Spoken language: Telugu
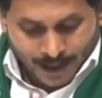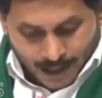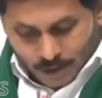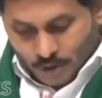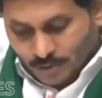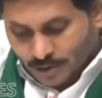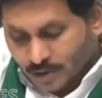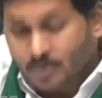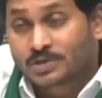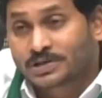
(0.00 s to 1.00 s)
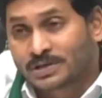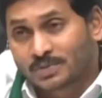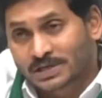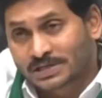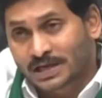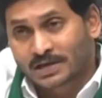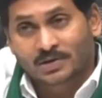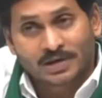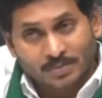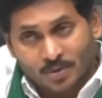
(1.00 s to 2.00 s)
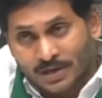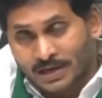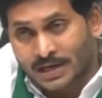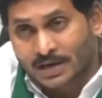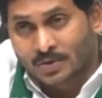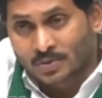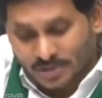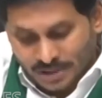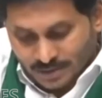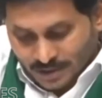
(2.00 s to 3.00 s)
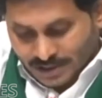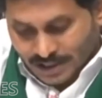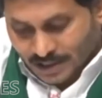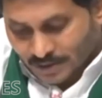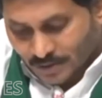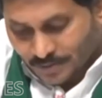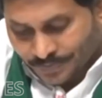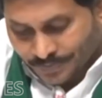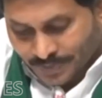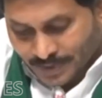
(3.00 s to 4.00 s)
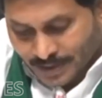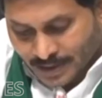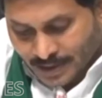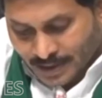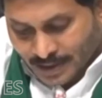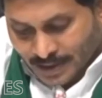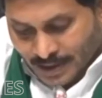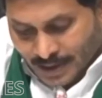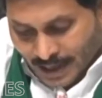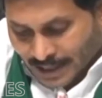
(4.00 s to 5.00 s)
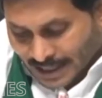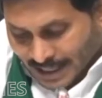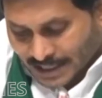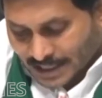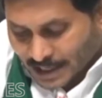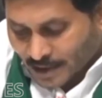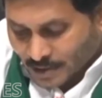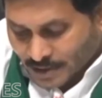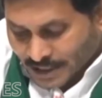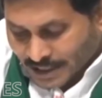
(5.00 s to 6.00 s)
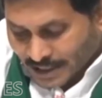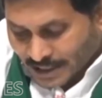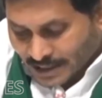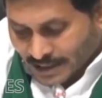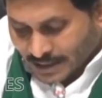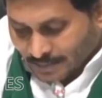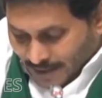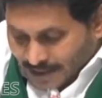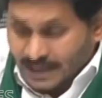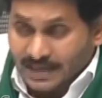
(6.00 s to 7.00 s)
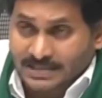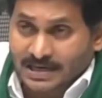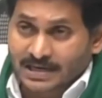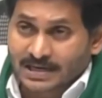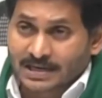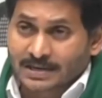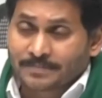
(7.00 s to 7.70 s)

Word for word: అక్టోబర్లో కురిసిన వర్షాలకు అంటే మొన్న నెలలో కురిసిన వర్షాలకు అంటే గత నెలలో జరిగిన పంట నష్టానికి